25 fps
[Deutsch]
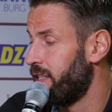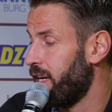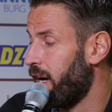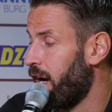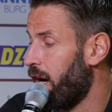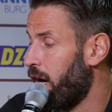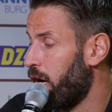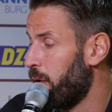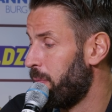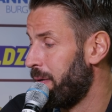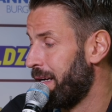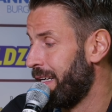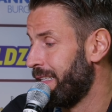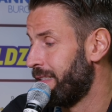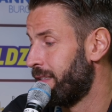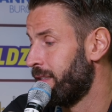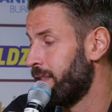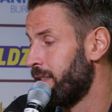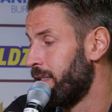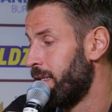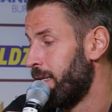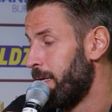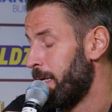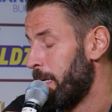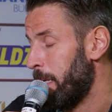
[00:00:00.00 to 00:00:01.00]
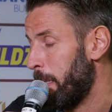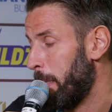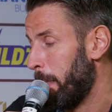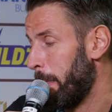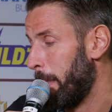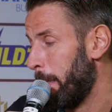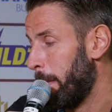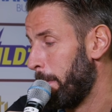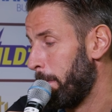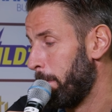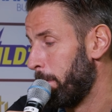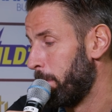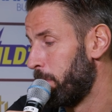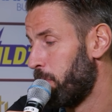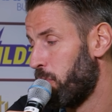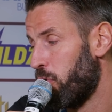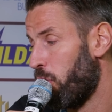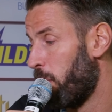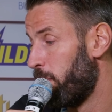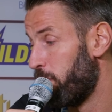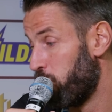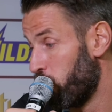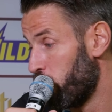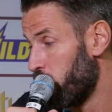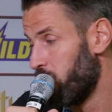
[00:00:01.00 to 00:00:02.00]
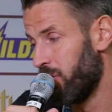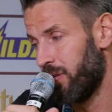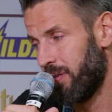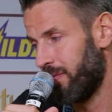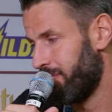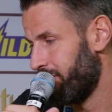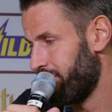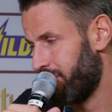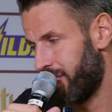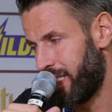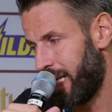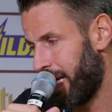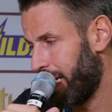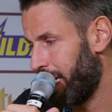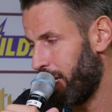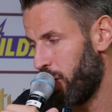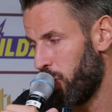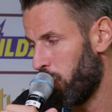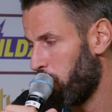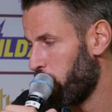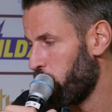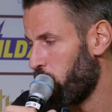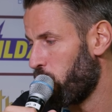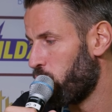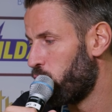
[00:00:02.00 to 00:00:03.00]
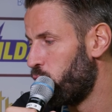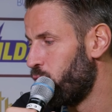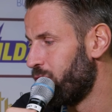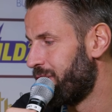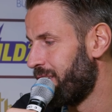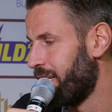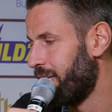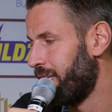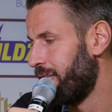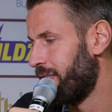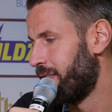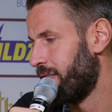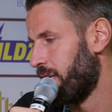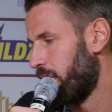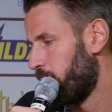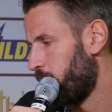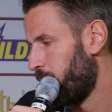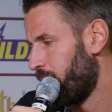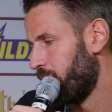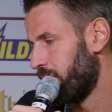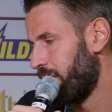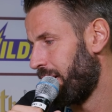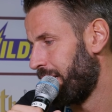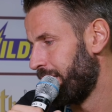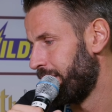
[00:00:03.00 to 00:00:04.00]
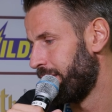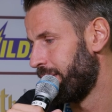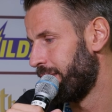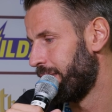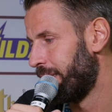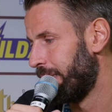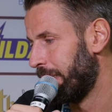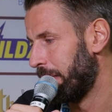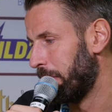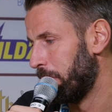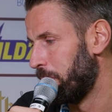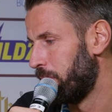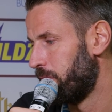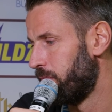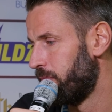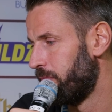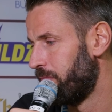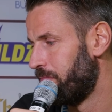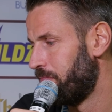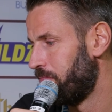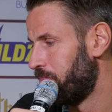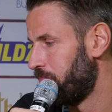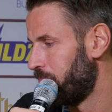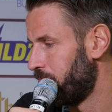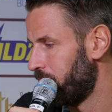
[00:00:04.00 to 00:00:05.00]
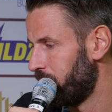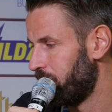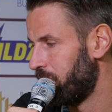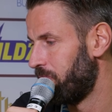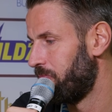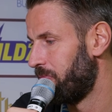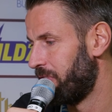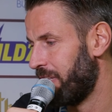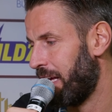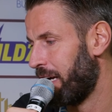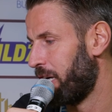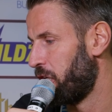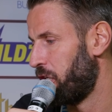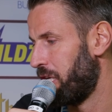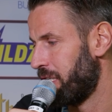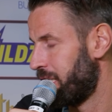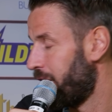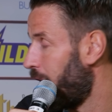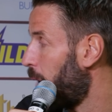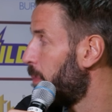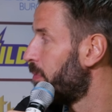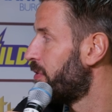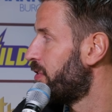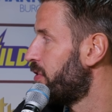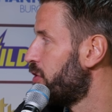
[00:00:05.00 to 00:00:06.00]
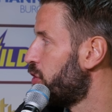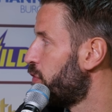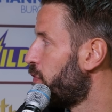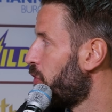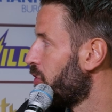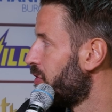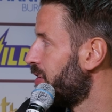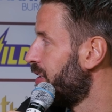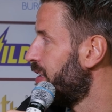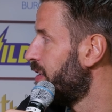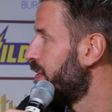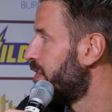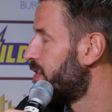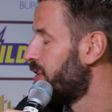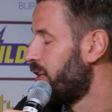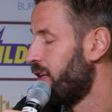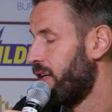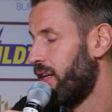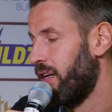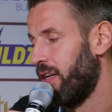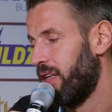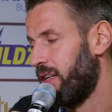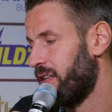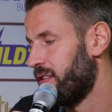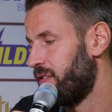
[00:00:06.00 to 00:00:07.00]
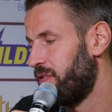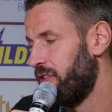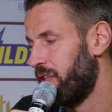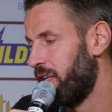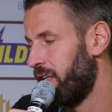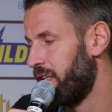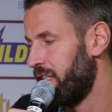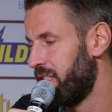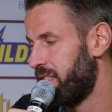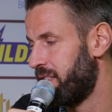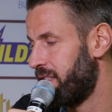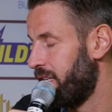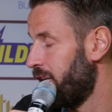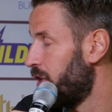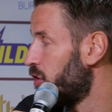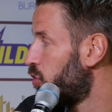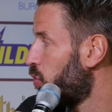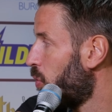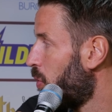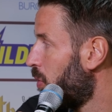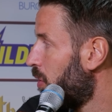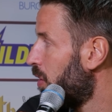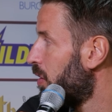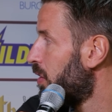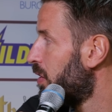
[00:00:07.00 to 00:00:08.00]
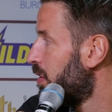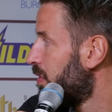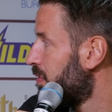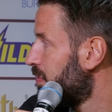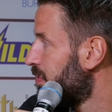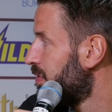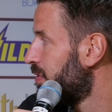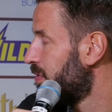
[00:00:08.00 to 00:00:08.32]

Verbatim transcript: erarbeiten, ähm, obwohl Sergi immer noch gut hält, aber dann ähm, sage ich, das haben sie sich verdient, dass wir dann nicht zehn Tore